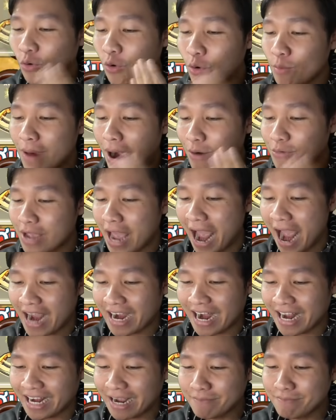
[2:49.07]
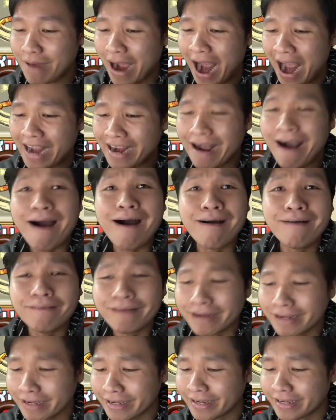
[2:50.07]
cua màu vàng này các bạn
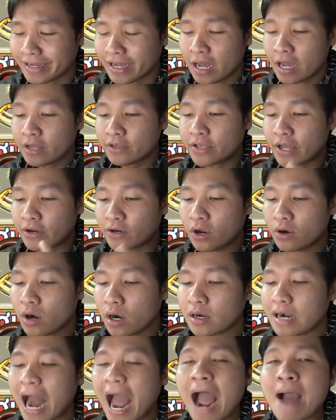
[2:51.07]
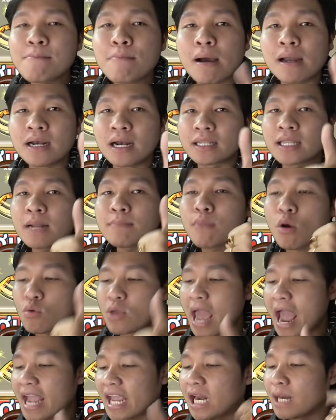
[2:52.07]
ơi nhìn nó rất đã mình là thích màu
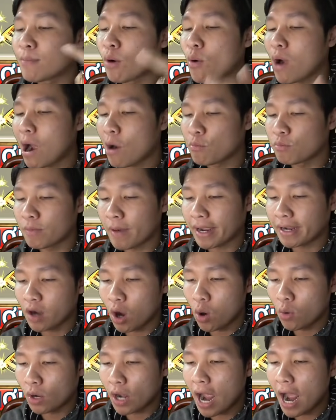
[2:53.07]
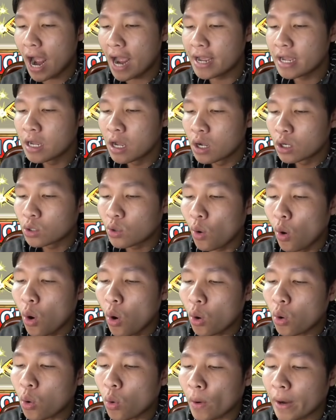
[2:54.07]
vàng với là màu hồng các bạn ok
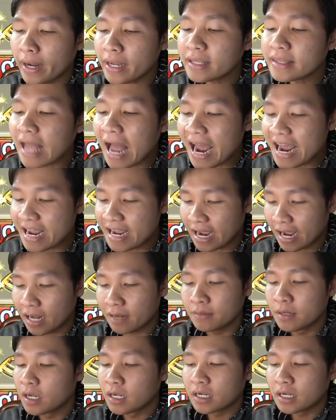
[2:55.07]
cua khủy tay hả